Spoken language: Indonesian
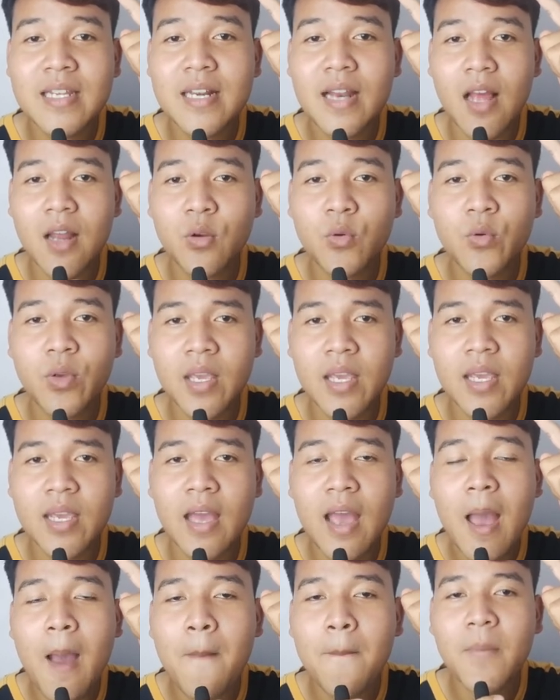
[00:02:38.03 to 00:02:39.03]
dilalui.
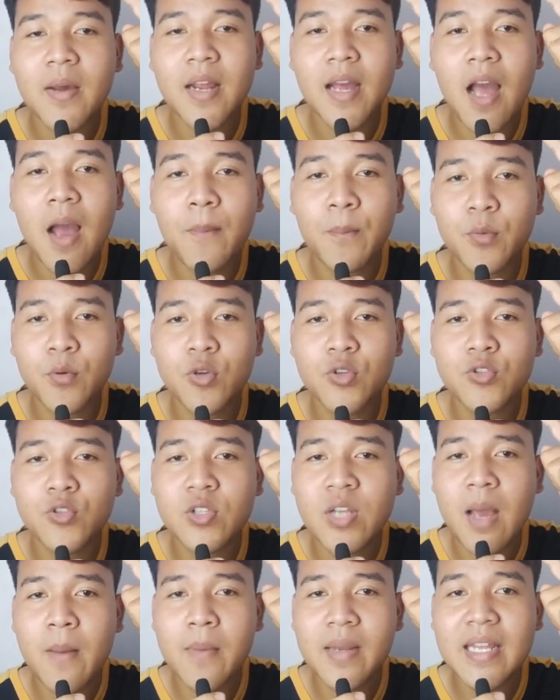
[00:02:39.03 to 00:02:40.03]
Mereka pun
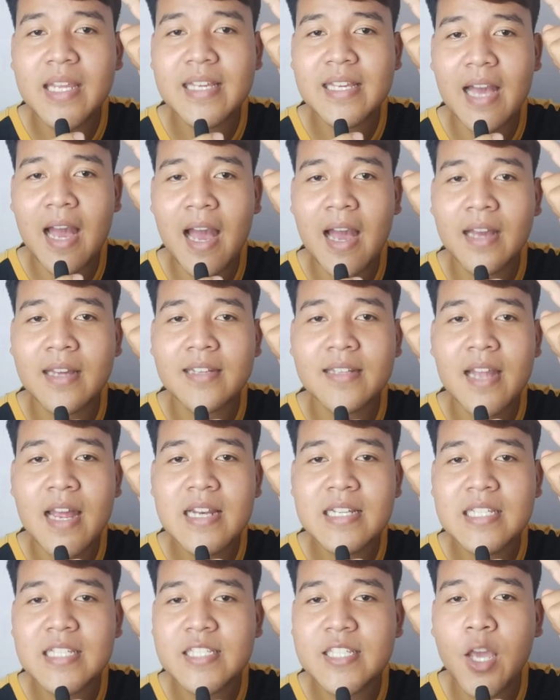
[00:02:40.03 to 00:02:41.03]
sudah menikah
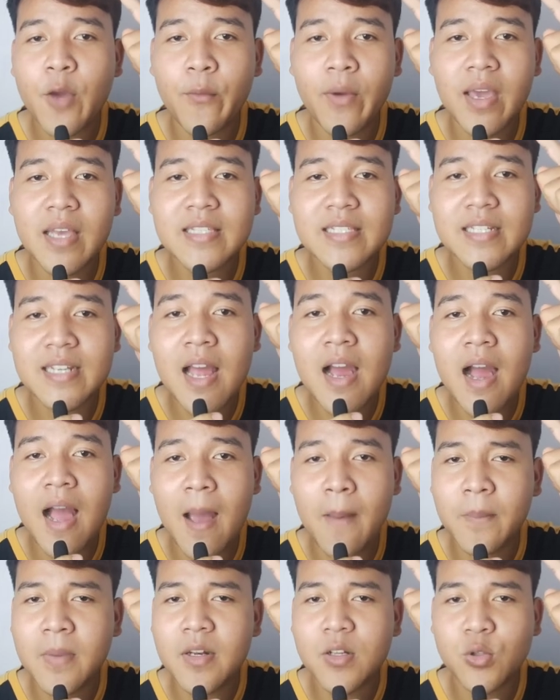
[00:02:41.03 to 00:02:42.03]
dan si cewek sedang
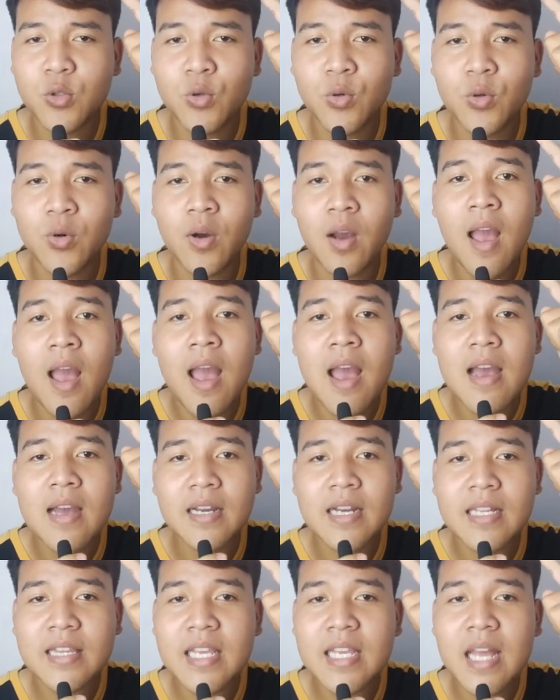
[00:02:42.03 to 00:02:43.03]
hamil tuh.
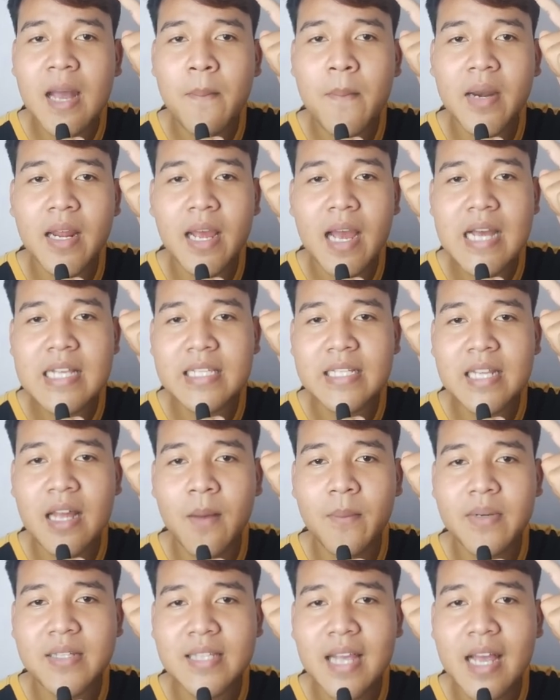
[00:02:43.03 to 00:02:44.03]
Ketika mereka sedang